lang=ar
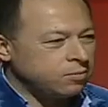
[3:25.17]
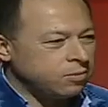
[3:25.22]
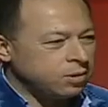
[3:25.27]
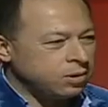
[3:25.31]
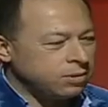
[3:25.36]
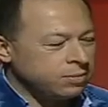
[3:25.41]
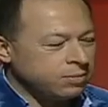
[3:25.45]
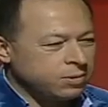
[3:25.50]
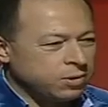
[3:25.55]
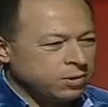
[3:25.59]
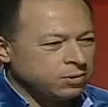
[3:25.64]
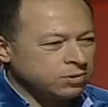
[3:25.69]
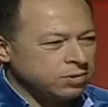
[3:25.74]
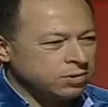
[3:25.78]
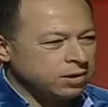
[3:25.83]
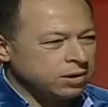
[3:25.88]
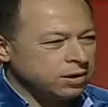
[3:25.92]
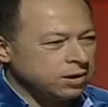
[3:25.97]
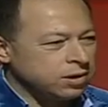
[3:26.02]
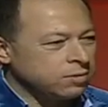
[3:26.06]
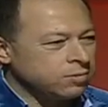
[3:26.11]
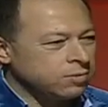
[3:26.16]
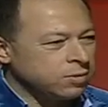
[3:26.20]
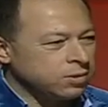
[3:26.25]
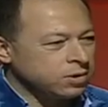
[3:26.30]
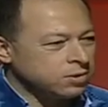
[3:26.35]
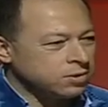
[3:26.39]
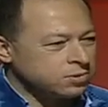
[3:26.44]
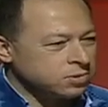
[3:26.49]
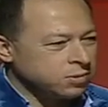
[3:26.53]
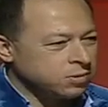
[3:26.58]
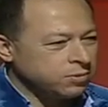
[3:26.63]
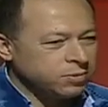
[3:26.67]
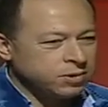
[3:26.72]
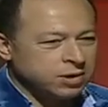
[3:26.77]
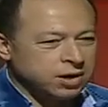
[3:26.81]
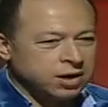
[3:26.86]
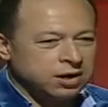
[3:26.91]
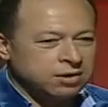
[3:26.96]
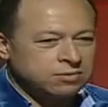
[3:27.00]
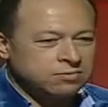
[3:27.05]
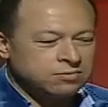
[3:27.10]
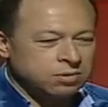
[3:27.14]
والبروتين
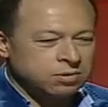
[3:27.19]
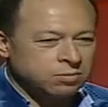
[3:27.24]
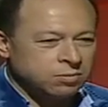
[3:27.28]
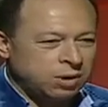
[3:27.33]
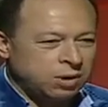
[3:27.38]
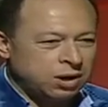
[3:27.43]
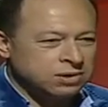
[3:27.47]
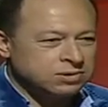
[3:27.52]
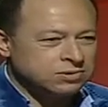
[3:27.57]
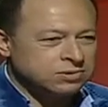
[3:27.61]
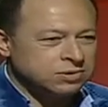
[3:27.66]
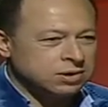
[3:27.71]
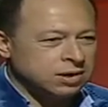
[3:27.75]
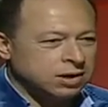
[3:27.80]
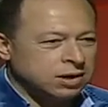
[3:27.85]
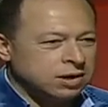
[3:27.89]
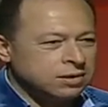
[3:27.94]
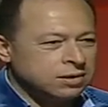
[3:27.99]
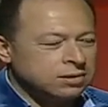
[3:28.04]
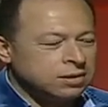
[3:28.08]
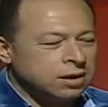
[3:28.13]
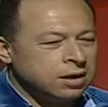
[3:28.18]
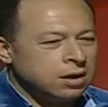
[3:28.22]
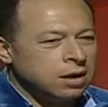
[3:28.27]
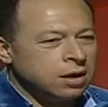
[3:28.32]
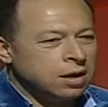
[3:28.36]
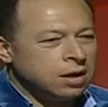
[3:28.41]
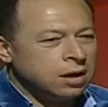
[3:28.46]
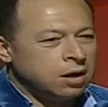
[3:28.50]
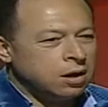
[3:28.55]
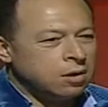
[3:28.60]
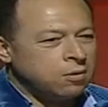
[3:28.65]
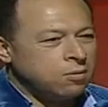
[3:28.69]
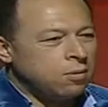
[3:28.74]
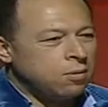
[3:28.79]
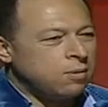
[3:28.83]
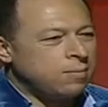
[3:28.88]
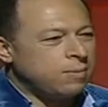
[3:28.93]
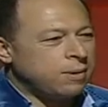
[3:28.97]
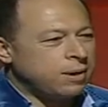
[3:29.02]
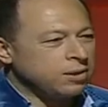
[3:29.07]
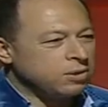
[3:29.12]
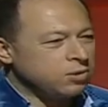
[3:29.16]
والنشويات والمعجنات
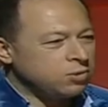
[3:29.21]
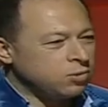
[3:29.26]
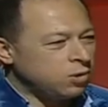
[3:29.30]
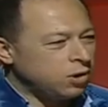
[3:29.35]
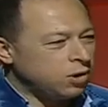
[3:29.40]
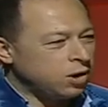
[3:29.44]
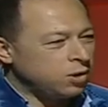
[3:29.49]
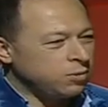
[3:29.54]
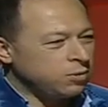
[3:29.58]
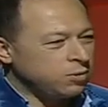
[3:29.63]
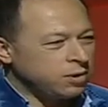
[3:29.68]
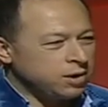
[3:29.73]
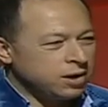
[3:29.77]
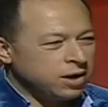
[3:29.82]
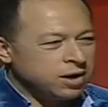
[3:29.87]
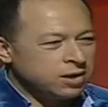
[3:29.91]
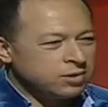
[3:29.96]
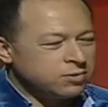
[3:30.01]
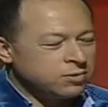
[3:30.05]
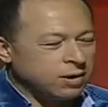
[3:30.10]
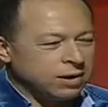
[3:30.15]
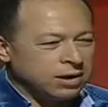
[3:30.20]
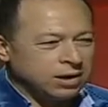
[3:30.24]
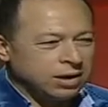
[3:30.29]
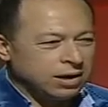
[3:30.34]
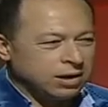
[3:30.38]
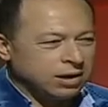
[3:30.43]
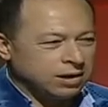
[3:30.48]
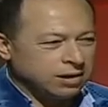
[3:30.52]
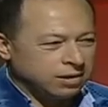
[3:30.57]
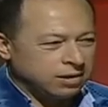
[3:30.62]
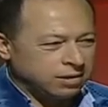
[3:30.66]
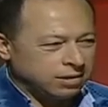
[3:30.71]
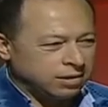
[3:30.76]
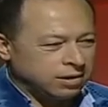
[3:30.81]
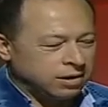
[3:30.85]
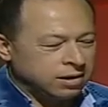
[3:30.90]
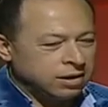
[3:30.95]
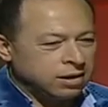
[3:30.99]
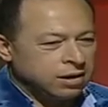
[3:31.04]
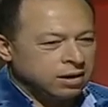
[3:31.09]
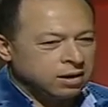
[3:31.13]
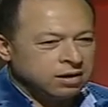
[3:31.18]
وبعض الحلويات والى اخره
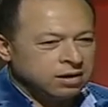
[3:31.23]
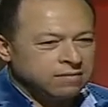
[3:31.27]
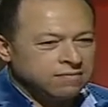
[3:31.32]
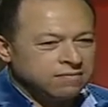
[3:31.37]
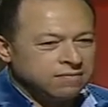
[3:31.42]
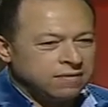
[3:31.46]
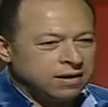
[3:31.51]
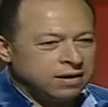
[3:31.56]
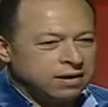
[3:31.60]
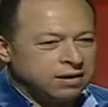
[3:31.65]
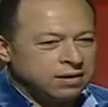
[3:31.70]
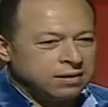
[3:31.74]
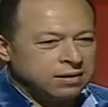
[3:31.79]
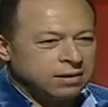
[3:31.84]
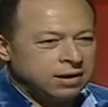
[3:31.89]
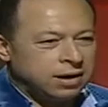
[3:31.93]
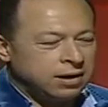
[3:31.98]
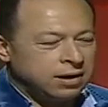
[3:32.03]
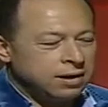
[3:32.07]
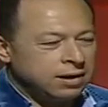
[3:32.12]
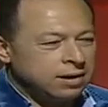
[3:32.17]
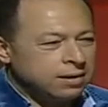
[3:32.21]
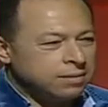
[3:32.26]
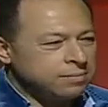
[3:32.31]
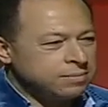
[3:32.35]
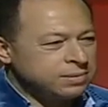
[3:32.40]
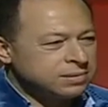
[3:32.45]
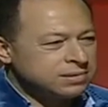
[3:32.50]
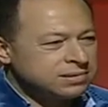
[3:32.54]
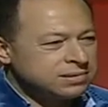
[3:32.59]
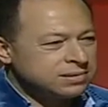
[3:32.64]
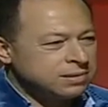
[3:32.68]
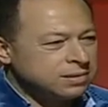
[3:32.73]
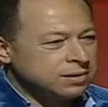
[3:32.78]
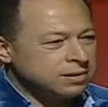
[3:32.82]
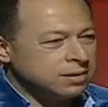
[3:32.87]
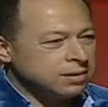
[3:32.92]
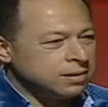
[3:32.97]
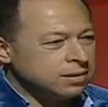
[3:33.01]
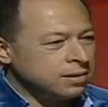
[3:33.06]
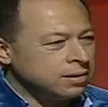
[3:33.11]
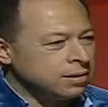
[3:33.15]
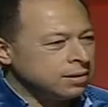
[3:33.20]
فنحن بس
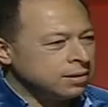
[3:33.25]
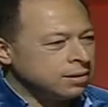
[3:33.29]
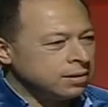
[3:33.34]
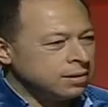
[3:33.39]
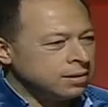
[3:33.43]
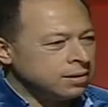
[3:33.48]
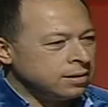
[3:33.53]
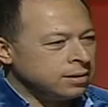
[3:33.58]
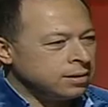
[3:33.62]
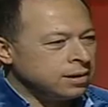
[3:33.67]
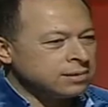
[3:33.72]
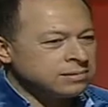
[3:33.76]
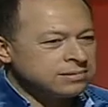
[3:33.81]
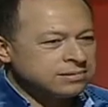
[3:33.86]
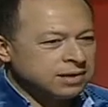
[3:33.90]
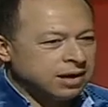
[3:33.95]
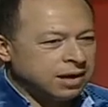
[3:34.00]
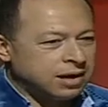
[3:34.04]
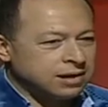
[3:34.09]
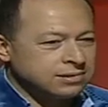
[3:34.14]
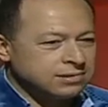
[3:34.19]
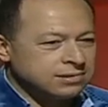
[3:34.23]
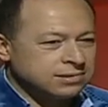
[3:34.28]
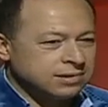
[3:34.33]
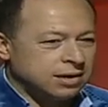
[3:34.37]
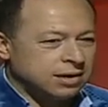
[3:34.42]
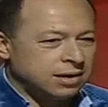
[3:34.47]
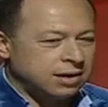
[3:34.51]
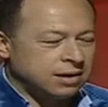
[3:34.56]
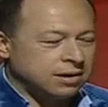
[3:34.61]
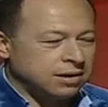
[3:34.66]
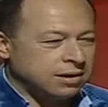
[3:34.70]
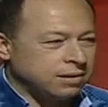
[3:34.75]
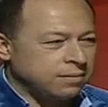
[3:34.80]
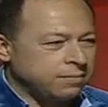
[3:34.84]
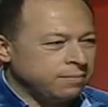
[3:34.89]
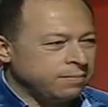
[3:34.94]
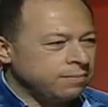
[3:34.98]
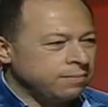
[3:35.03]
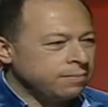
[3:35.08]
آه، آه، ننصح الصائم